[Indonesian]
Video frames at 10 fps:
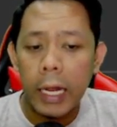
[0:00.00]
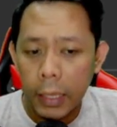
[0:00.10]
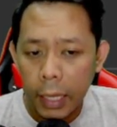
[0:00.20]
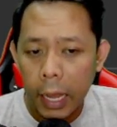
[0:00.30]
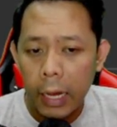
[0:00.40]

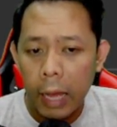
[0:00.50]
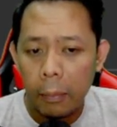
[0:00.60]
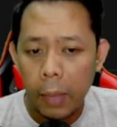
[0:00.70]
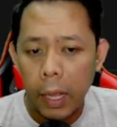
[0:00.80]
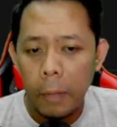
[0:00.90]
Kalian tekan
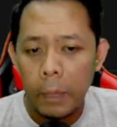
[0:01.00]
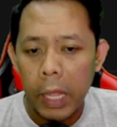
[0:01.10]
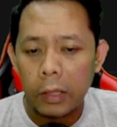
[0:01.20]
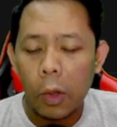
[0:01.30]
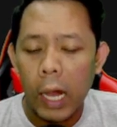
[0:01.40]
lama
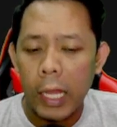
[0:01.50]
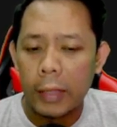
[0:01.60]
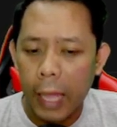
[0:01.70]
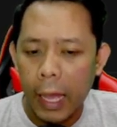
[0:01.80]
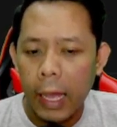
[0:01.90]
atau
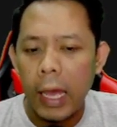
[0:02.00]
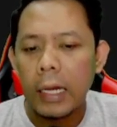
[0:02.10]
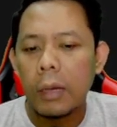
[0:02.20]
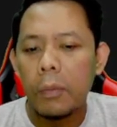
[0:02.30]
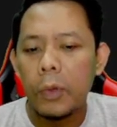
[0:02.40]
kalian tahan,